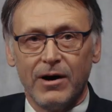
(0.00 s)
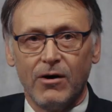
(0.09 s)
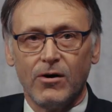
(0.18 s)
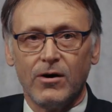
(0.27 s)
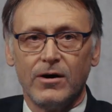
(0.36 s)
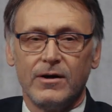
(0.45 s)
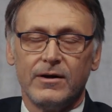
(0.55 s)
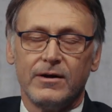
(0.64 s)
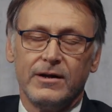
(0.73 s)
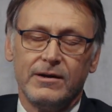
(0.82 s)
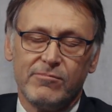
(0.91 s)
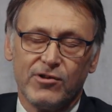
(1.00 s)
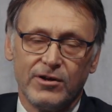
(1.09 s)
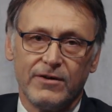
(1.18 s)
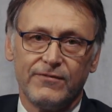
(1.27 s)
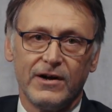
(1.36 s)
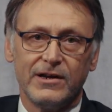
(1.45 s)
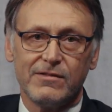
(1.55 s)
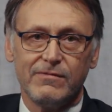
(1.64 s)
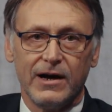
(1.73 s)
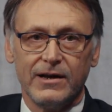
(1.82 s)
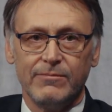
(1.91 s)
auch in dem Sonderfall, dass
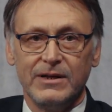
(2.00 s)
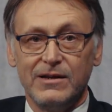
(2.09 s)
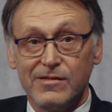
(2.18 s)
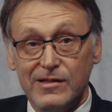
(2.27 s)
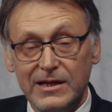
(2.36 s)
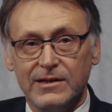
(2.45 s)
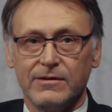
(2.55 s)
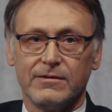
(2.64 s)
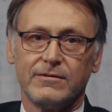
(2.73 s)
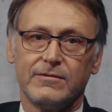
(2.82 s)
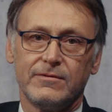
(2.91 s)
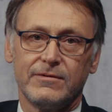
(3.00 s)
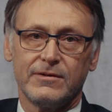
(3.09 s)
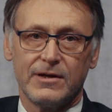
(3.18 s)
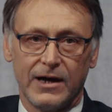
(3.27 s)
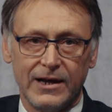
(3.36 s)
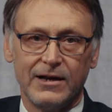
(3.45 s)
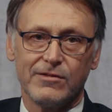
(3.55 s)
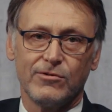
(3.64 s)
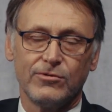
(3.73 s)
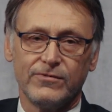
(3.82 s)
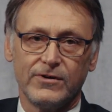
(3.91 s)
wir eine Medizin Teil als
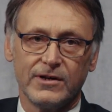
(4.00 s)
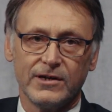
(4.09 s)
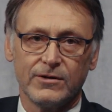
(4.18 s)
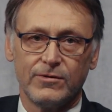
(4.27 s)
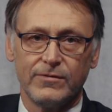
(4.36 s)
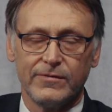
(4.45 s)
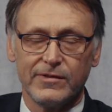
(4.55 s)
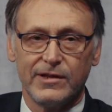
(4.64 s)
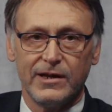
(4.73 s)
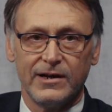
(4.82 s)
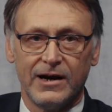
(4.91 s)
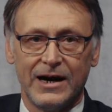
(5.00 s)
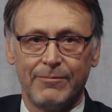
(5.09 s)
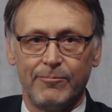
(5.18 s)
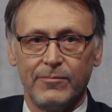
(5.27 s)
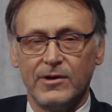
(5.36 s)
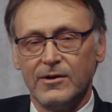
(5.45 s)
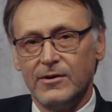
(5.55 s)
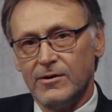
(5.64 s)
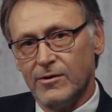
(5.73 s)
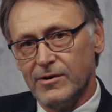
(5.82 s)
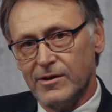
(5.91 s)
Otto von Guericke Universität haben.
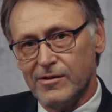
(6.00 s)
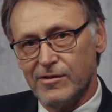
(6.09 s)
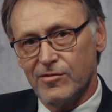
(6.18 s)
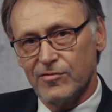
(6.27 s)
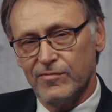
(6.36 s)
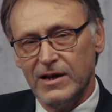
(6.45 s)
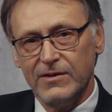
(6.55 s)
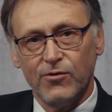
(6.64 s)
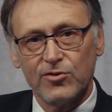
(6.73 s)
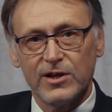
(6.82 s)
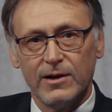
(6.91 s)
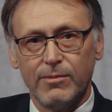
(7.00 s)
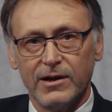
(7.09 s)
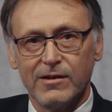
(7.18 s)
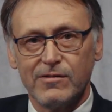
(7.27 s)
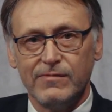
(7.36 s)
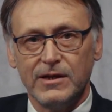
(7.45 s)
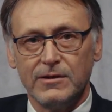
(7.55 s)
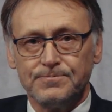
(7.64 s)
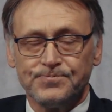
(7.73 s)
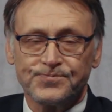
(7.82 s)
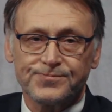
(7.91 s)
Und es ist schwerlich vorstellbar, dass wir
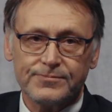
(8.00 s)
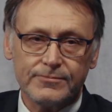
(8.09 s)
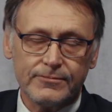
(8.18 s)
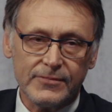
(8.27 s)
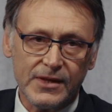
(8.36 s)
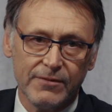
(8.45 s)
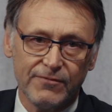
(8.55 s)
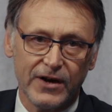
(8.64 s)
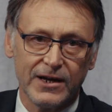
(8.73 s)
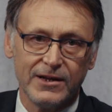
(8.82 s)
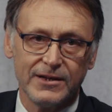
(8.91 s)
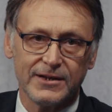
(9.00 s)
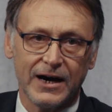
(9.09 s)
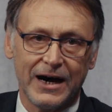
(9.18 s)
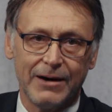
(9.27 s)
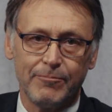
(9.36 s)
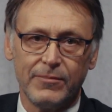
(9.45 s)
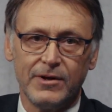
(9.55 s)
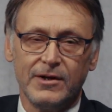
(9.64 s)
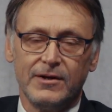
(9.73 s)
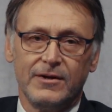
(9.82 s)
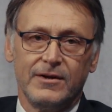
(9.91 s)
im feierlichen Rahmen
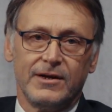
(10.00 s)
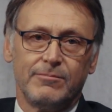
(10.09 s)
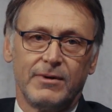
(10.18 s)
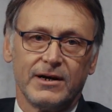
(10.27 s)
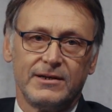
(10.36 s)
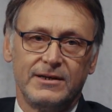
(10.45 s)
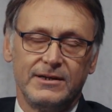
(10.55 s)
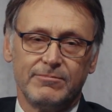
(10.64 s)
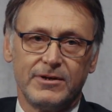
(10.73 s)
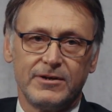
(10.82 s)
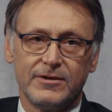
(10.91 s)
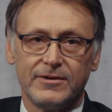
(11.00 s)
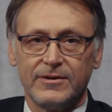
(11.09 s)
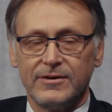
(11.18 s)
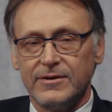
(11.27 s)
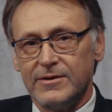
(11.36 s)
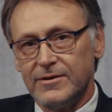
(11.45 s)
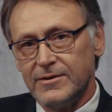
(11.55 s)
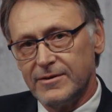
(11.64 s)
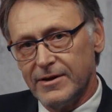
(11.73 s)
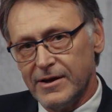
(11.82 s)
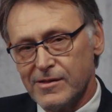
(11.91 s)
im Maritim äh,
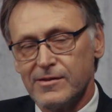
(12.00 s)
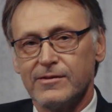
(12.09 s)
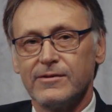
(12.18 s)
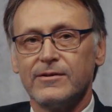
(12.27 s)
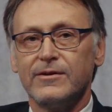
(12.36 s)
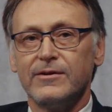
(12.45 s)
essen,